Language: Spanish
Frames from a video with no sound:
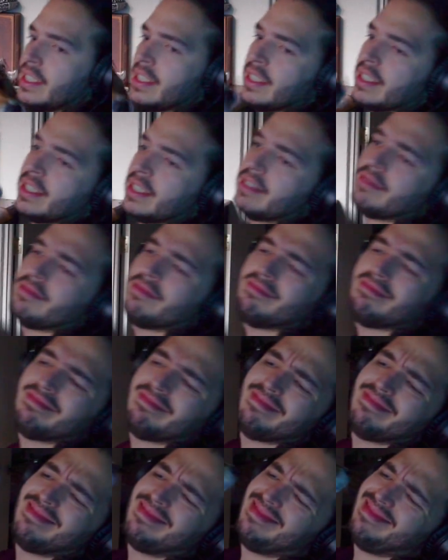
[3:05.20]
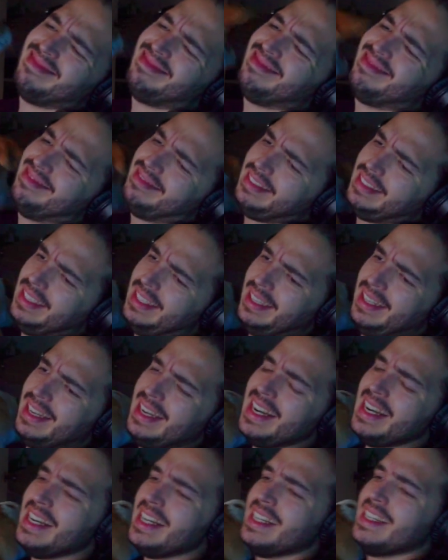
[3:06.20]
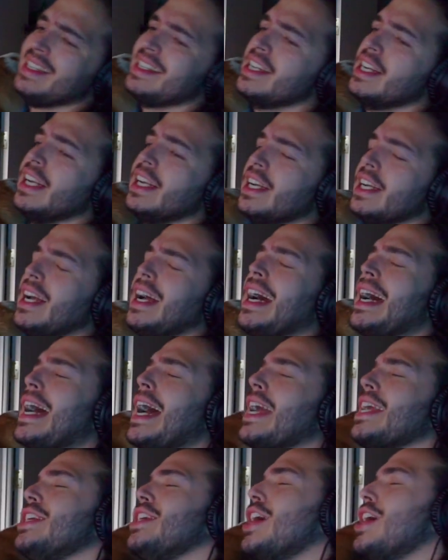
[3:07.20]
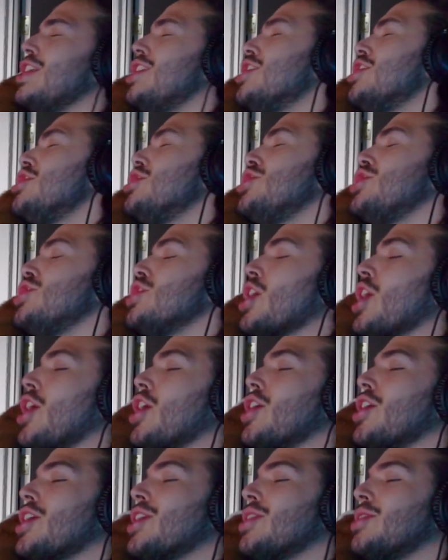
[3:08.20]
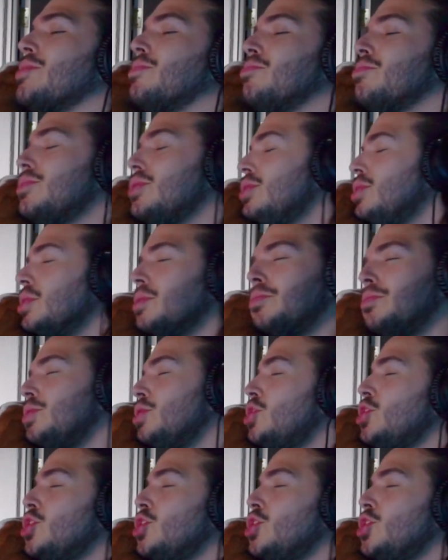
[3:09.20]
nadie. Nadie me dijo, solo pregunto que si tienes ganas o no.